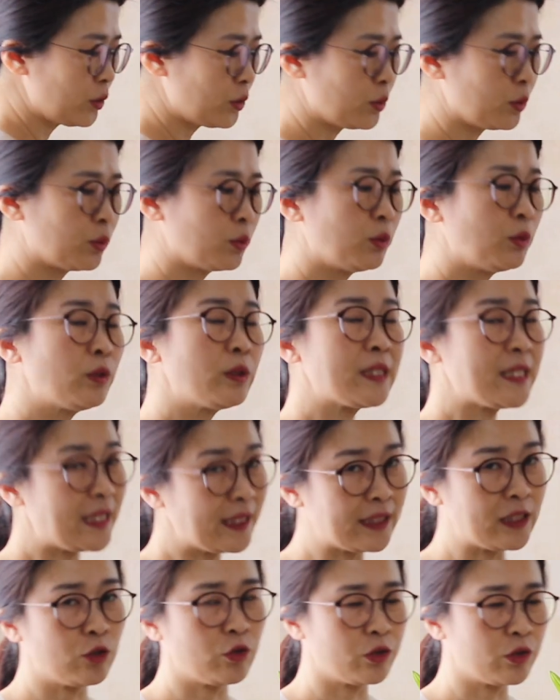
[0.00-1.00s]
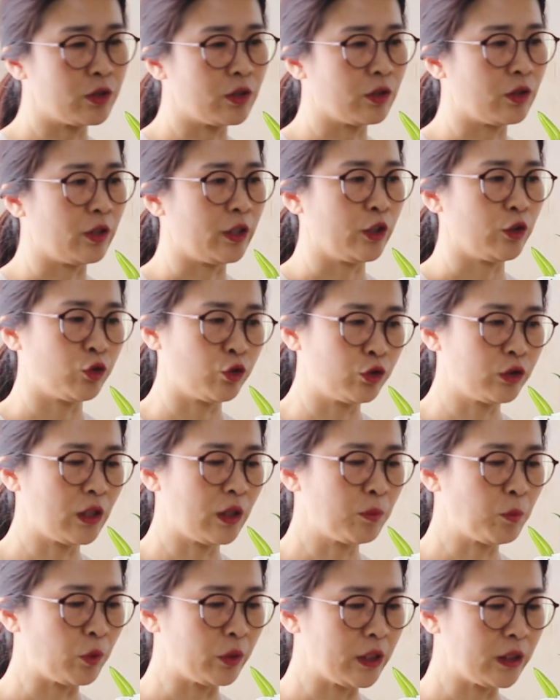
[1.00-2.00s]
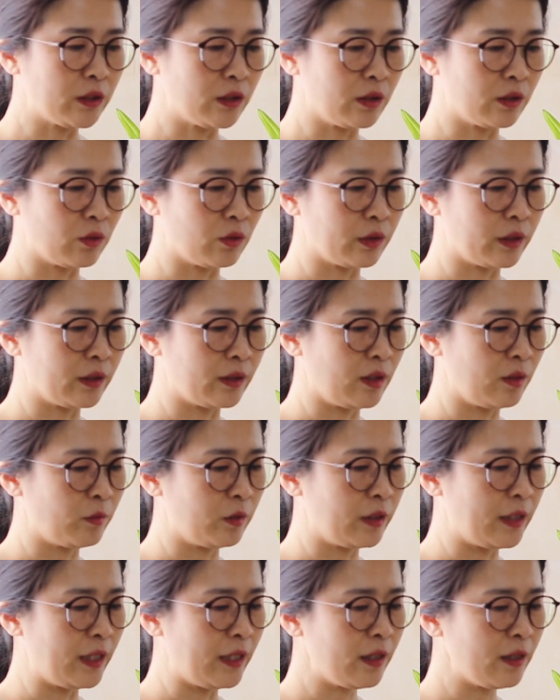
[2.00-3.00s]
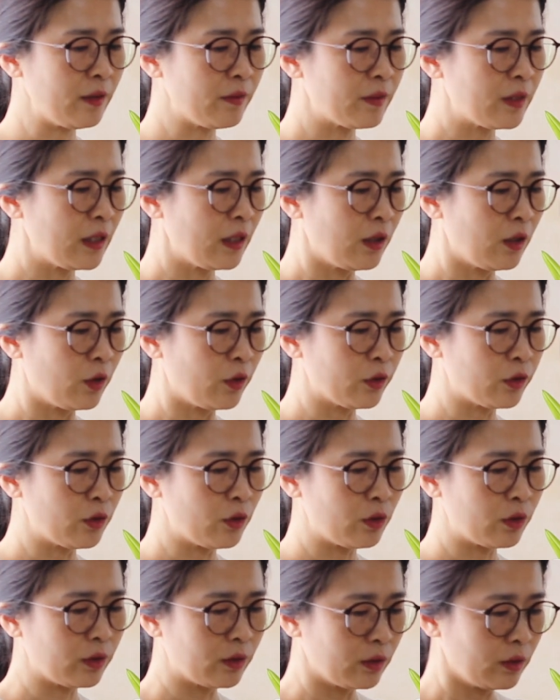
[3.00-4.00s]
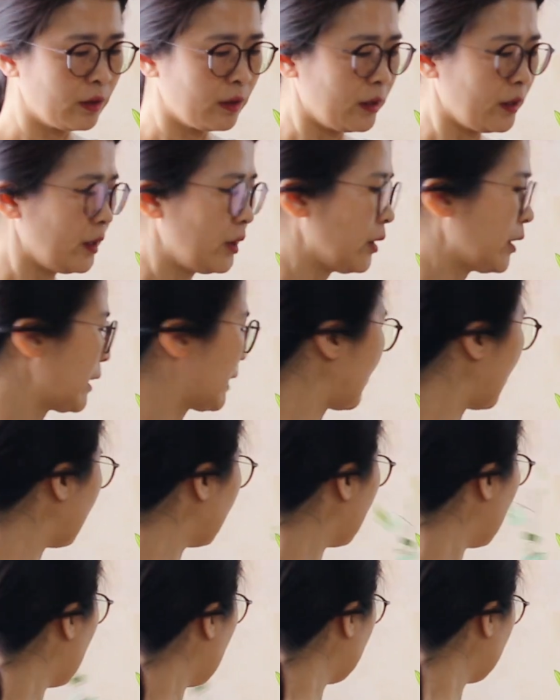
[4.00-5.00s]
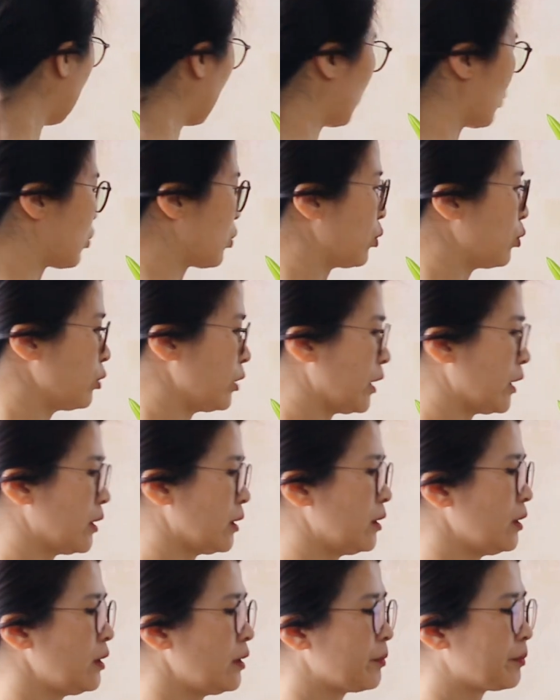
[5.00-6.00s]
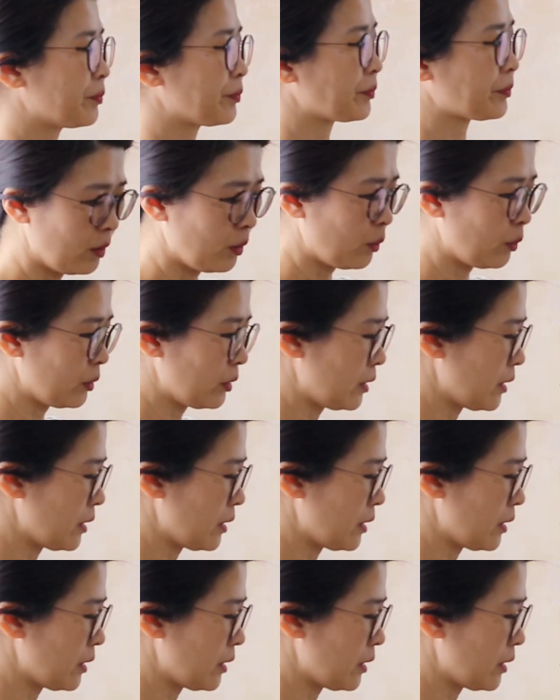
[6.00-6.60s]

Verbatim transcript: 쓰고 짧게도 쓸 거예요. 두 단 보내드릴 거기 때문에 어떤 이렇게 단단하고 좋은 애들은 꽃